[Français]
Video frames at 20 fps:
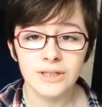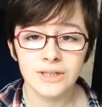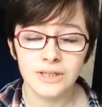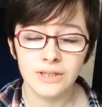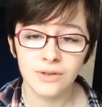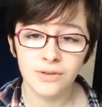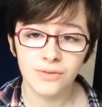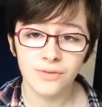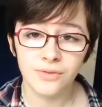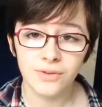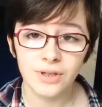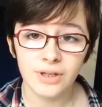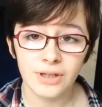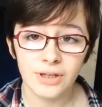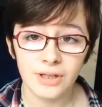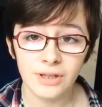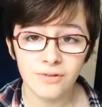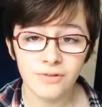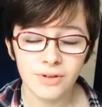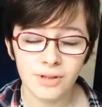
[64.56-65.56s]
ce qui en fait
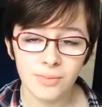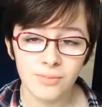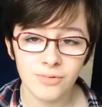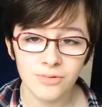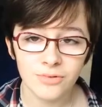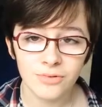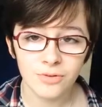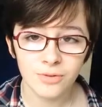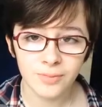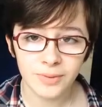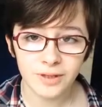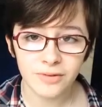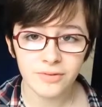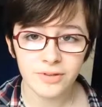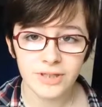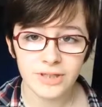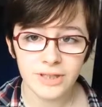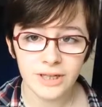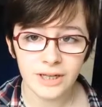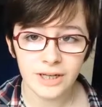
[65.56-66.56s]
un livre vraiment super
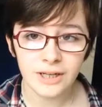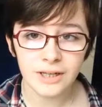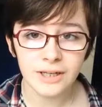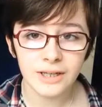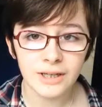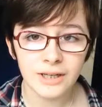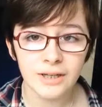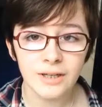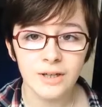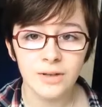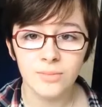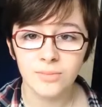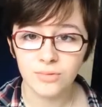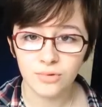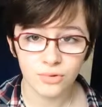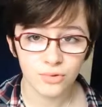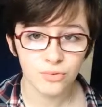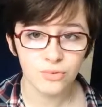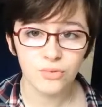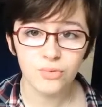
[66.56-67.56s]
facile à lire
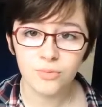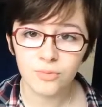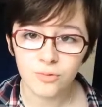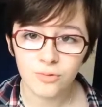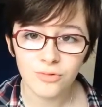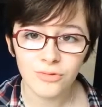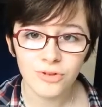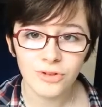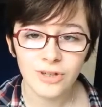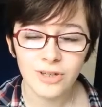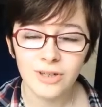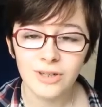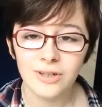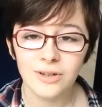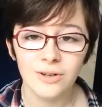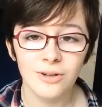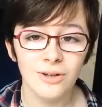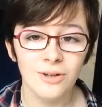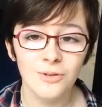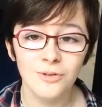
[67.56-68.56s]
pour tout le monde.
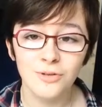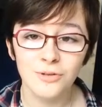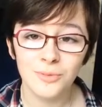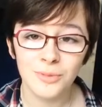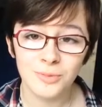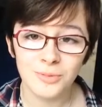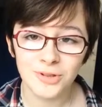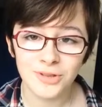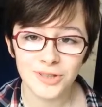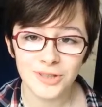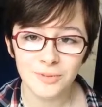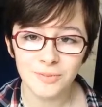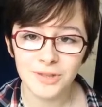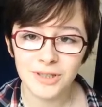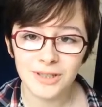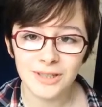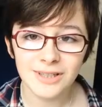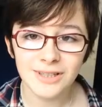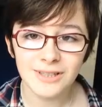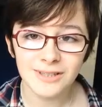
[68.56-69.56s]
Euh, l'une de mes meilleures
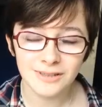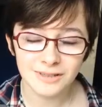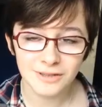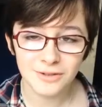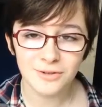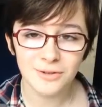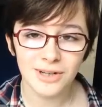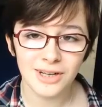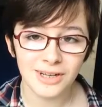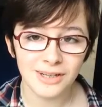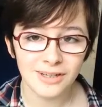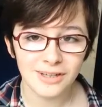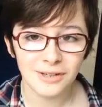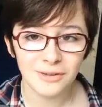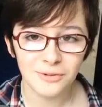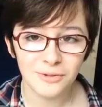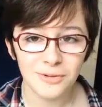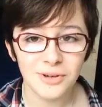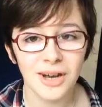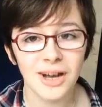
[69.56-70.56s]
amies qui déteste la
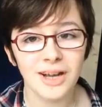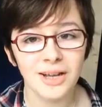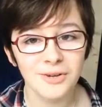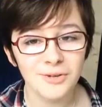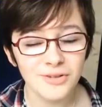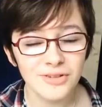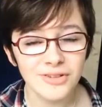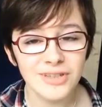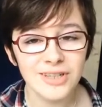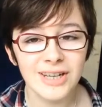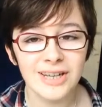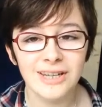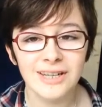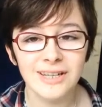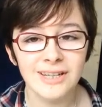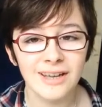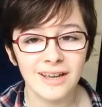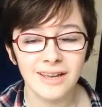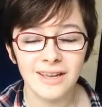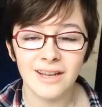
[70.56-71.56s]
lecture a réussi à
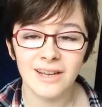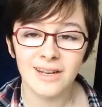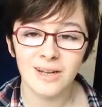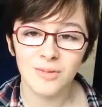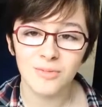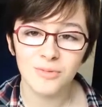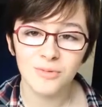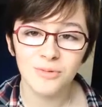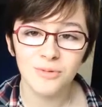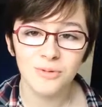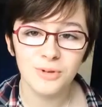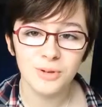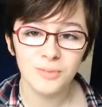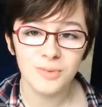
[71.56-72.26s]
lire et elle l'a beaucoup